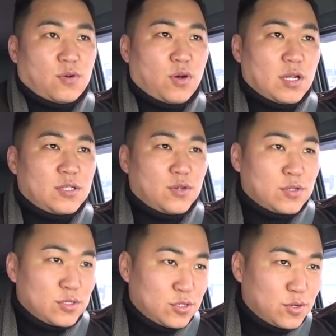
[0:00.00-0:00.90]
코란도
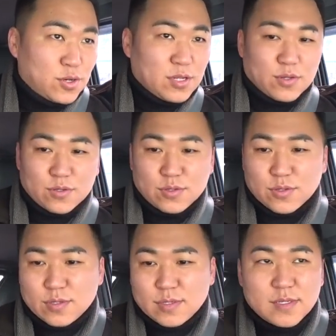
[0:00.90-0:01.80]
뉴코란도도
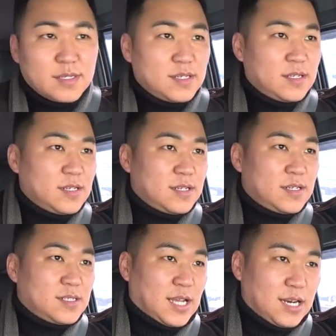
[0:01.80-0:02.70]

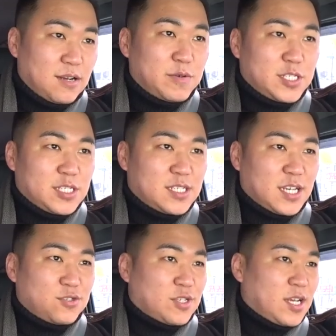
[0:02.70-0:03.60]
잘 넘어지는
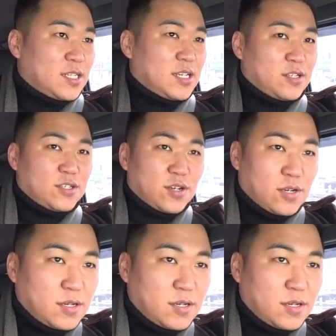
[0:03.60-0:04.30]
차 중에 하나였죠